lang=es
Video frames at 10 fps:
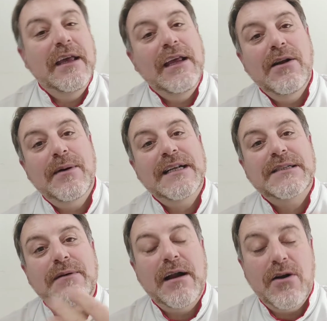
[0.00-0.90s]
Y lo van
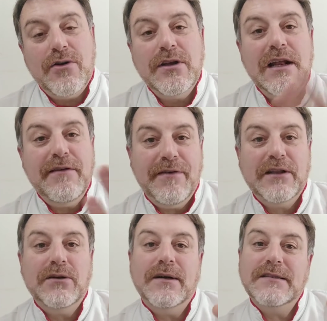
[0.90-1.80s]
a llevar al horno y el
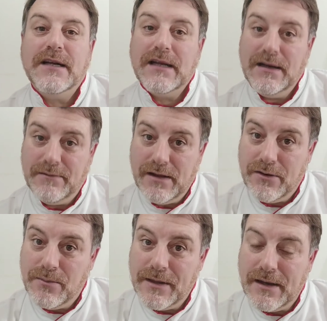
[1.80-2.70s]
efecto va a ser que le va
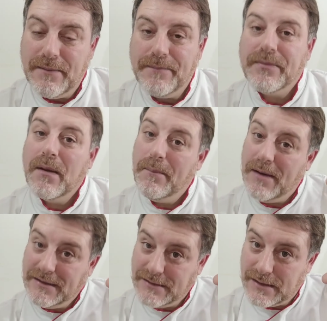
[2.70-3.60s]
a dar humedad,
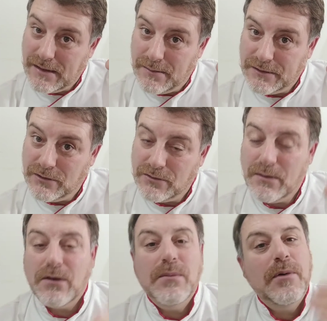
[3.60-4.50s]
va a hacer que el batido
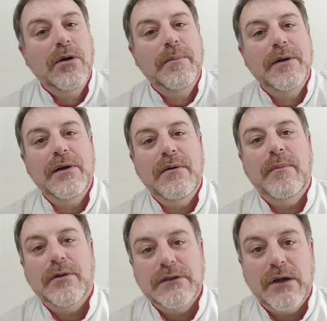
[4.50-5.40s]
se baje un poco, pero le
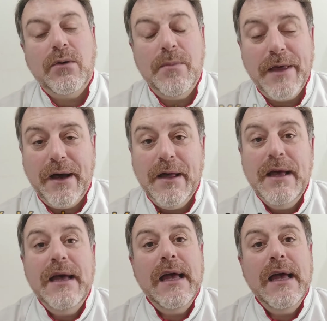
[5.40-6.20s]
va a aportar humedad.